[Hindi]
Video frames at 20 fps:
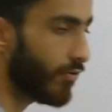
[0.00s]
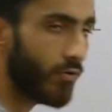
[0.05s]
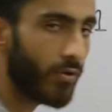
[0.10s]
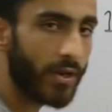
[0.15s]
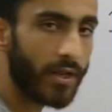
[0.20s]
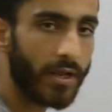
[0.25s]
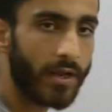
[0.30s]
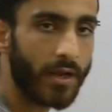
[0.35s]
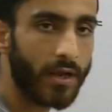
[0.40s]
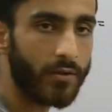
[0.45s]

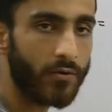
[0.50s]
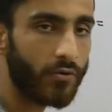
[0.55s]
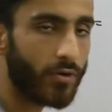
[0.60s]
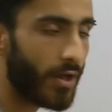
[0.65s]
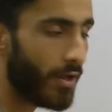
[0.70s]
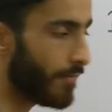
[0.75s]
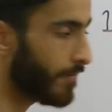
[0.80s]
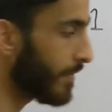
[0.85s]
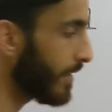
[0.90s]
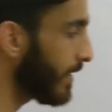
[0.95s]
और एक
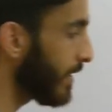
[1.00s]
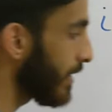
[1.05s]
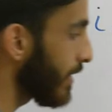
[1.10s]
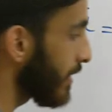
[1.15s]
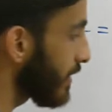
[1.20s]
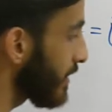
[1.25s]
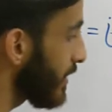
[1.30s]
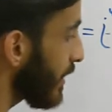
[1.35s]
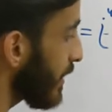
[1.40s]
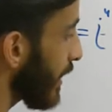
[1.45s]
आयोटा
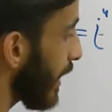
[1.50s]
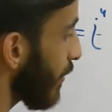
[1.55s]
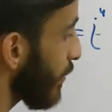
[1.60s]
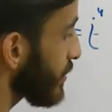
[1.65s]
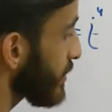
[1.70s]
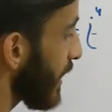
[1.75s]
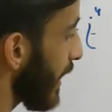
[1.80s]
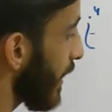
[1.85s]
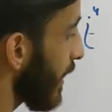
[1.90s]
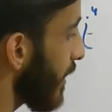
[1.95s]
ये क्या
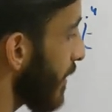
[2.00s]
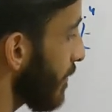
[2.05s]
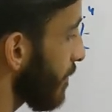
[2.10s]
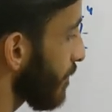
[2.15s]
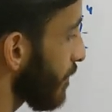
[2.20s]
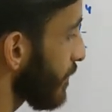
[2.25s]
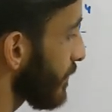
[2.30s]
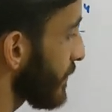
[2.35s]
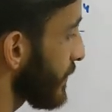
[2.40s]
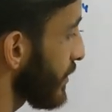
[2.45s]
हो जाएगा
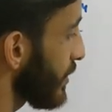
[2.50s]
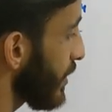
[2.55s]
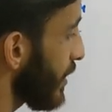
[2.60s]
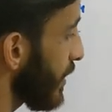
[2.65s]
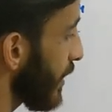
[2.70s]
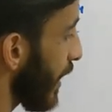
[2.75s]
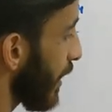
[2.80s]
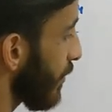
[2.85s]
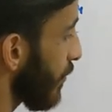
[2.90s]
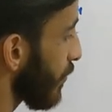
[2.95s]

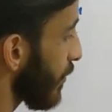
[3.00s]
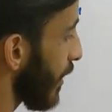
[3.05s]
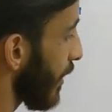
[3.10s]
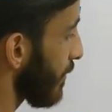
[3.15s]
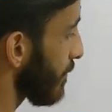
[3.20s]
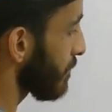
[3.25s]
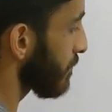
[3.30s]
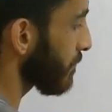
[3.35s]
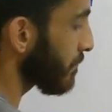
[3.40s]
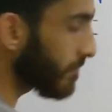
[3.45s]
तीन
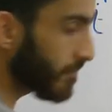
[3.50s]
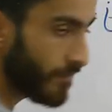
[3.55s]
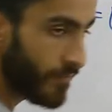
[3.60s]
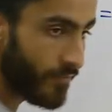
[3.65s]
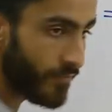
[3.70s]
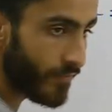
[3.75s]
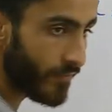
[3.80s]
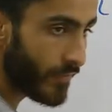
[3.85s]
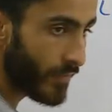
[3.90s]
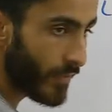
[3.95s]
आयोटा
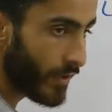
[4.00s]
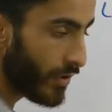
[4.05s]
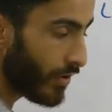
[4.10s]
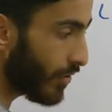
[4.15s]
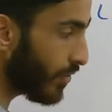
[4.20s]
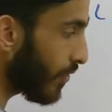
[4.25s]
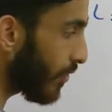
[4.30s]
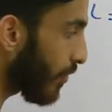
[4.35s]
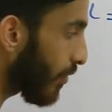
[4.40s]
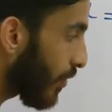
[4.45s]

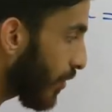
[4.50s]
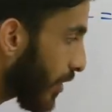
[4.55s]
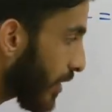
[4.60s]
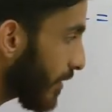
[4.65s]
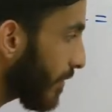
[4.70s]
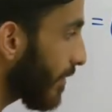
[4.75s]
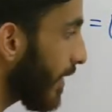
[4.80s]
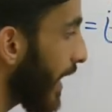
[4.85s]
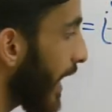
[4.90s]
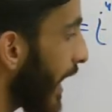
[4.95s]

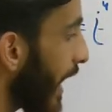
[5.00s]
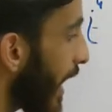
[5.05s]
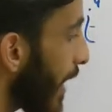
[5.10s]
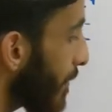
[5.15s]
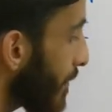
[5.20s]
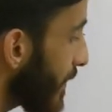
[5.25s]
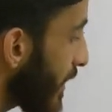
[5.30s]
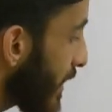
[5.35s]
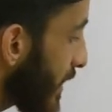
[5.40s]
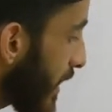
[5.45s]
और
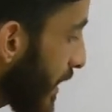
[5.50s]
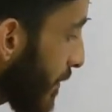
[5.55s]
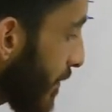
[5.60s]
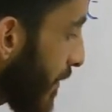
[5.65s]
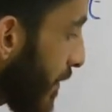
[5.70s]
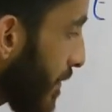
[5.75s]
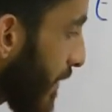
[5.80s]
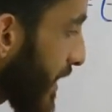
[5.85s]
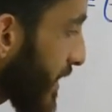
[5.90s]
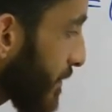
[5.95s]
आपने ये
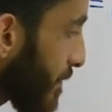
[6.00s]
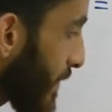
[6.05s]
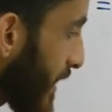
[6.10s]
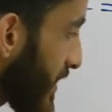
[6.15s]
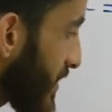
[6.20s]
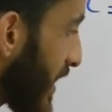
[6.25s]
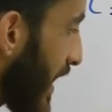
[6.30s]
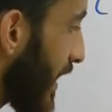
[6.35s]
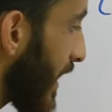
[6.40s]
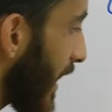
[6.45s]
भी
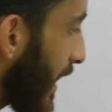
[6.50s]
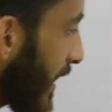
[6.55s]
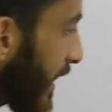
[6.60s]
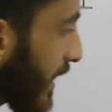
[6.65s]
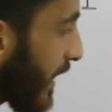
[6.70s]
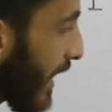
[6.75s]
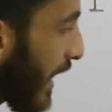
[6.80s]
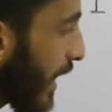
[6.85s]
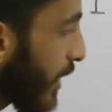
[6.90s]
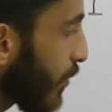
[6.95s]
पहचाना
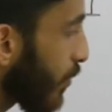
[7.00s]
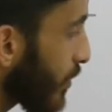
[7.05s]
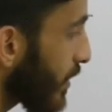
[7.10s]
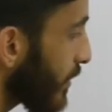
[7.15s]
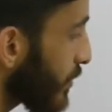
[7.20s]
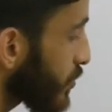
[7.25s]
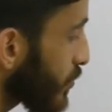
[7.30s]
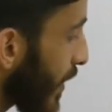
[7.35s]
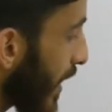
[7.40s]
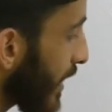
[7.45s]
है कि
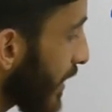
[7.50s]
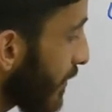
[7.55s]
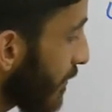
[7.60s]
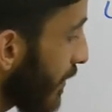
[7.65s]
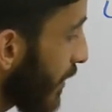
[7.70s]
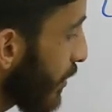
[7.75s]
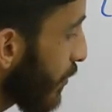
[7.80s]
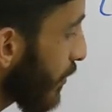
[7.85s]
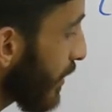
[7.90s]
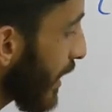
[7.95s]
आयोटा स्क्वायर की
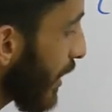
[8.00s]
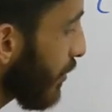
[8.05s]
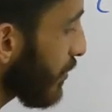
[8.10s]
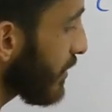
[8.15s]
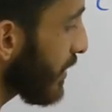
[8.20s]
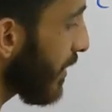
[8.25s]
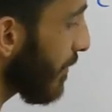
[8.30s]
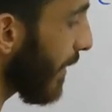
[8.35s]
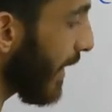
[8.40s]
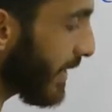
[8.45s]
वैल्यू क्या
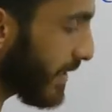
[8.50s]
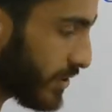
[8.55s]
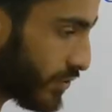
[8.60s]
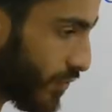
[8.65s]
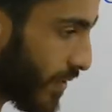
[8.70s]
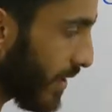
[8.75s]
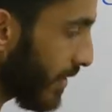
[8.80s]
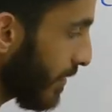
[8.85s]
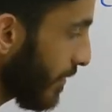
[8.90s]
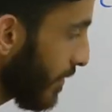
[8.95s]
होती है
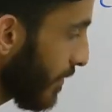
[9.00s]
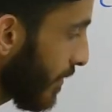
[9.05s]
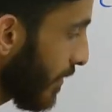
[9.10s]
माइनस वन